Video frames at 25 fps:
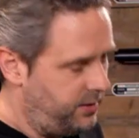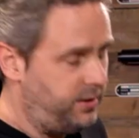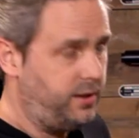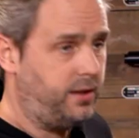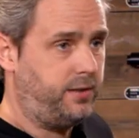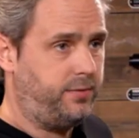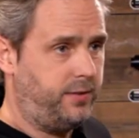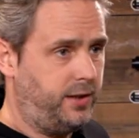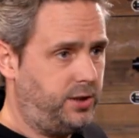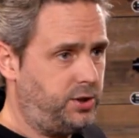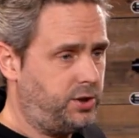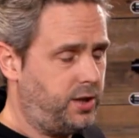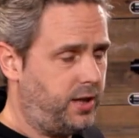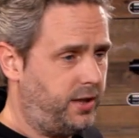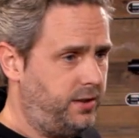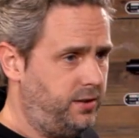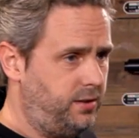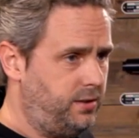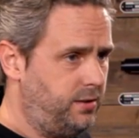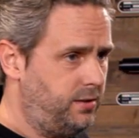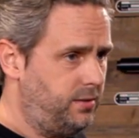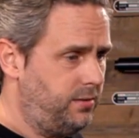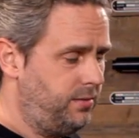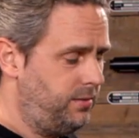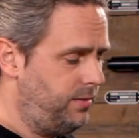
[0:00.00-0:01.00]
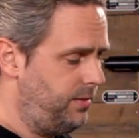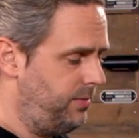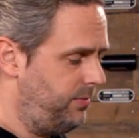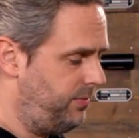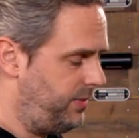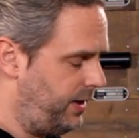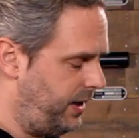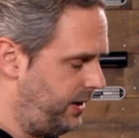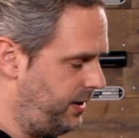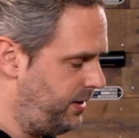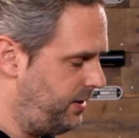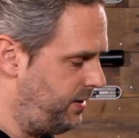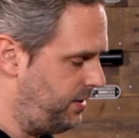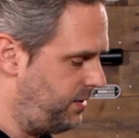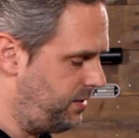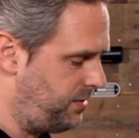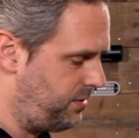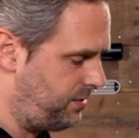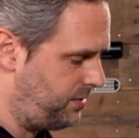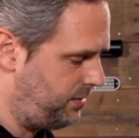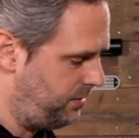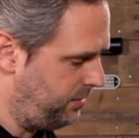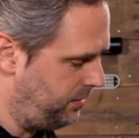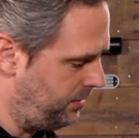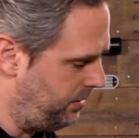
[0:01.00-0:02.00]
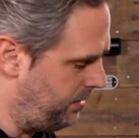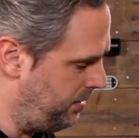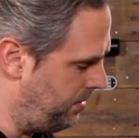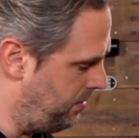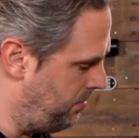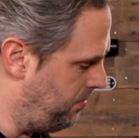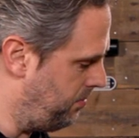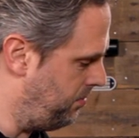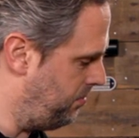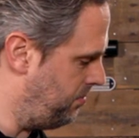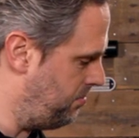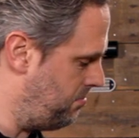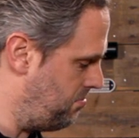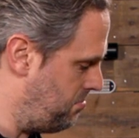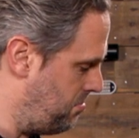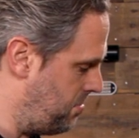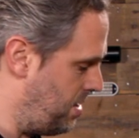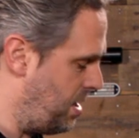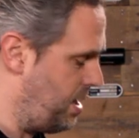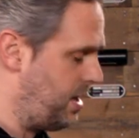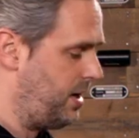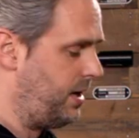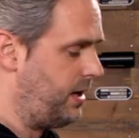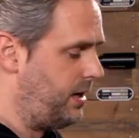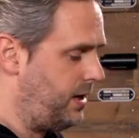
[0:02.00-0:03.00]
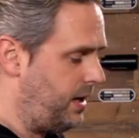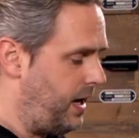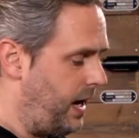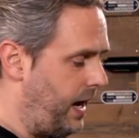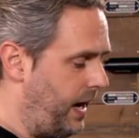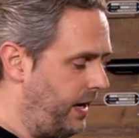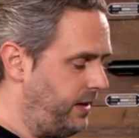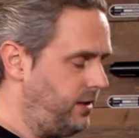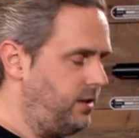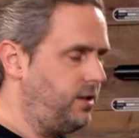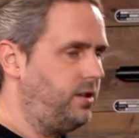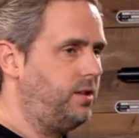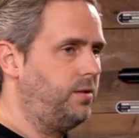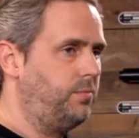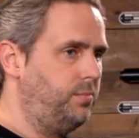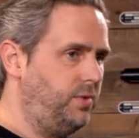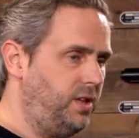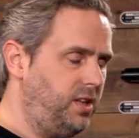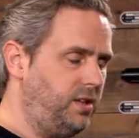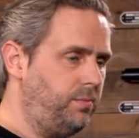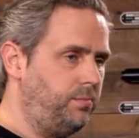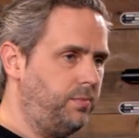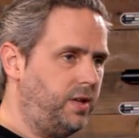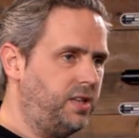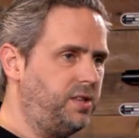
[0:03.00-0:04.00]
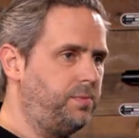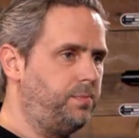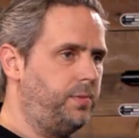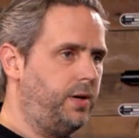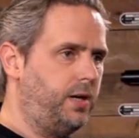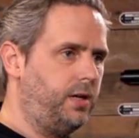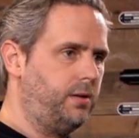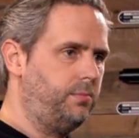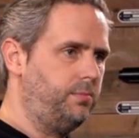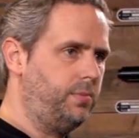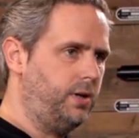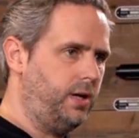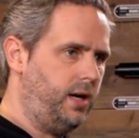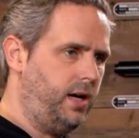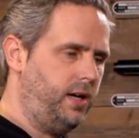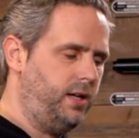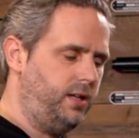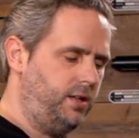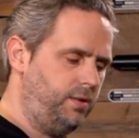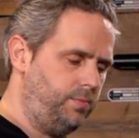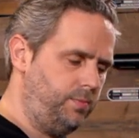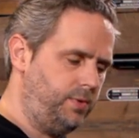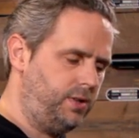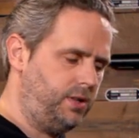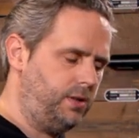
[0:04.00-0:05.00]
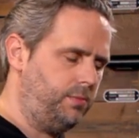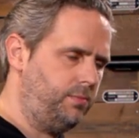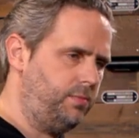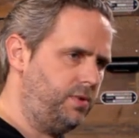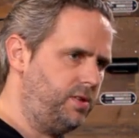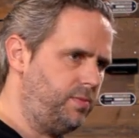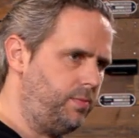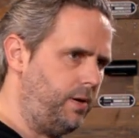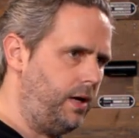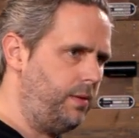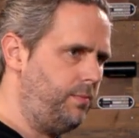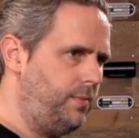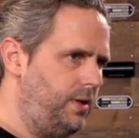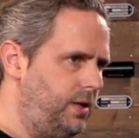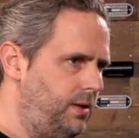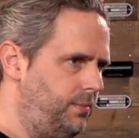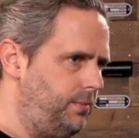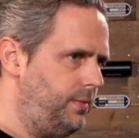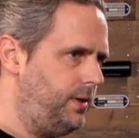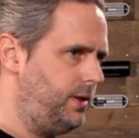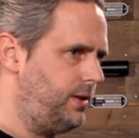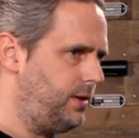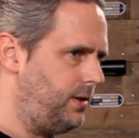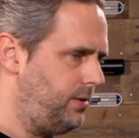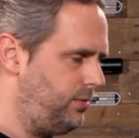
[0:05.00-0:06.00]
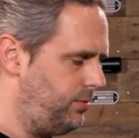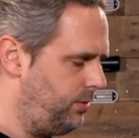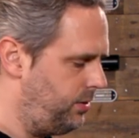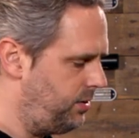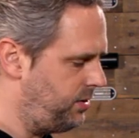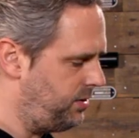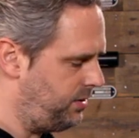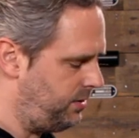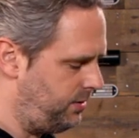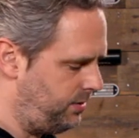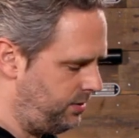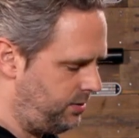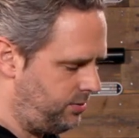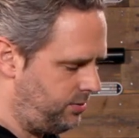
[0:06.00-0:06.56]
Die Quetschkante war jetzt ähm, eigentlich im nicht messbaren Bereich mit dem 2 mm Lötzinn.